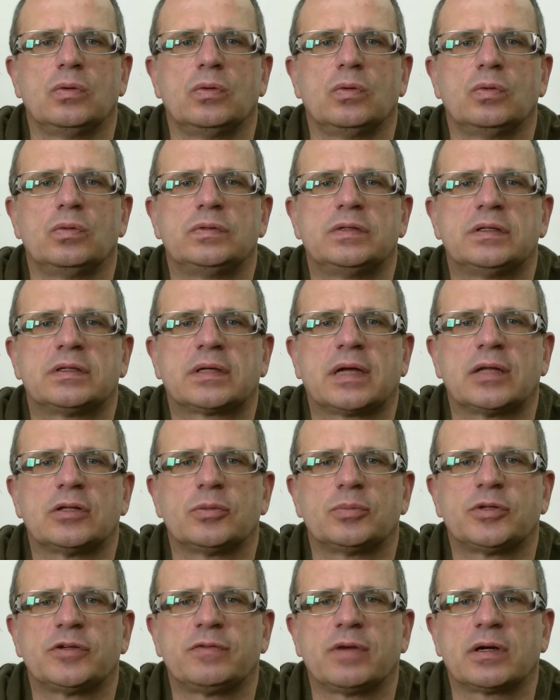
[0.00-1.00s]
Uzyskano
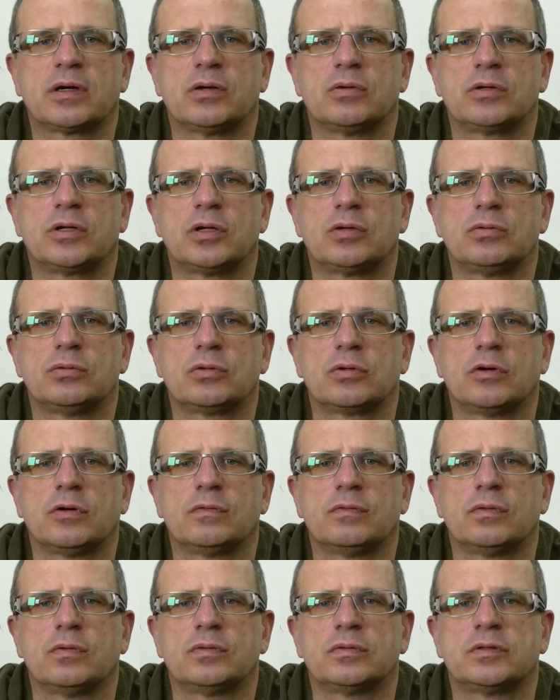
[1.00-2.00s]
przewagę
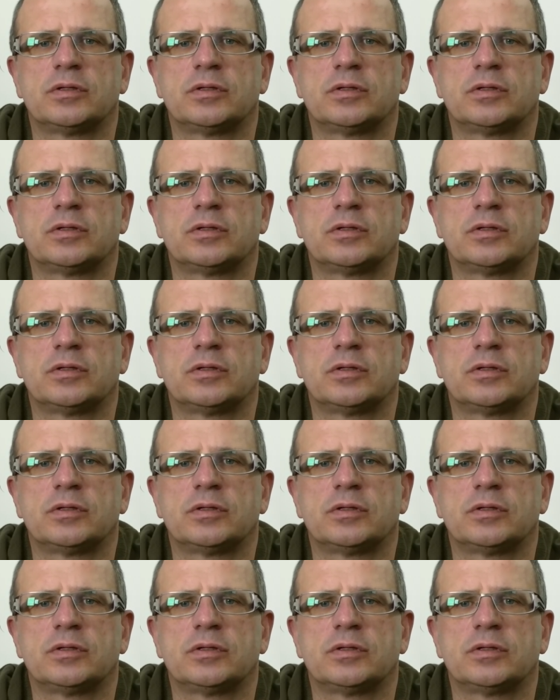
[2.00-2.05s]
kierunkową